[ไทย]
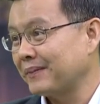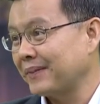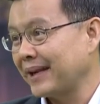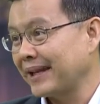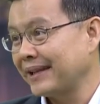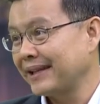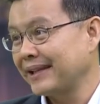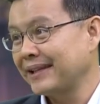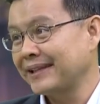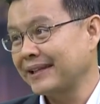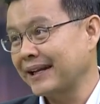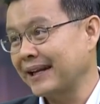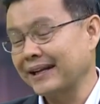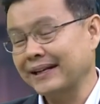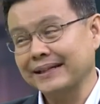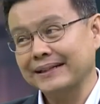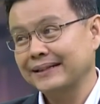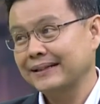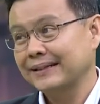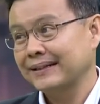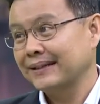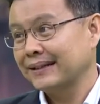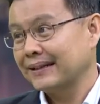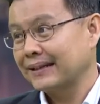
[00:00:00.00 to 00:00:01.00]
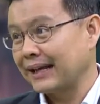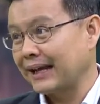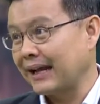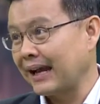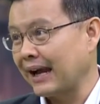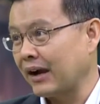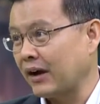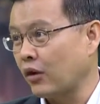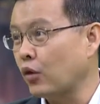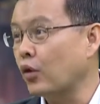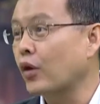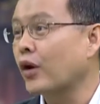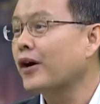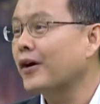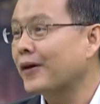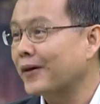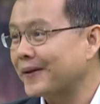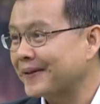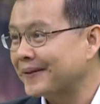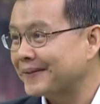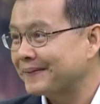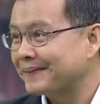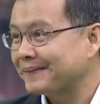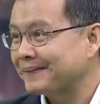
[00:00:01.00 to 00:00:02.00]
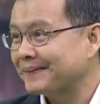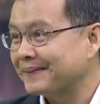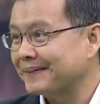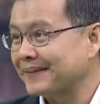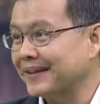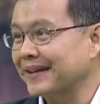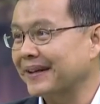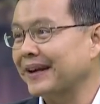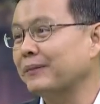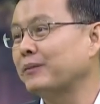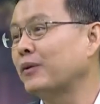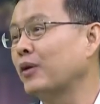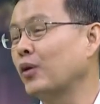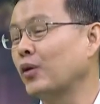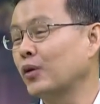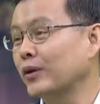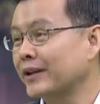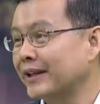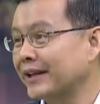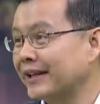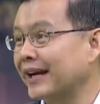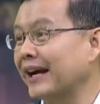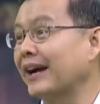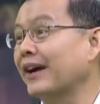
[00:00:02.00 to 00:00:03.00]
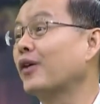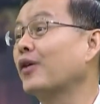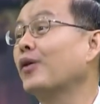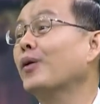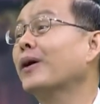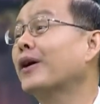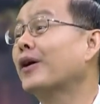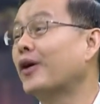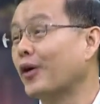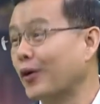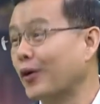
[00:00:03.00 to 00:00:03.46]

ไปเรียนจากหา Google นะครับครูที่เรียกอากู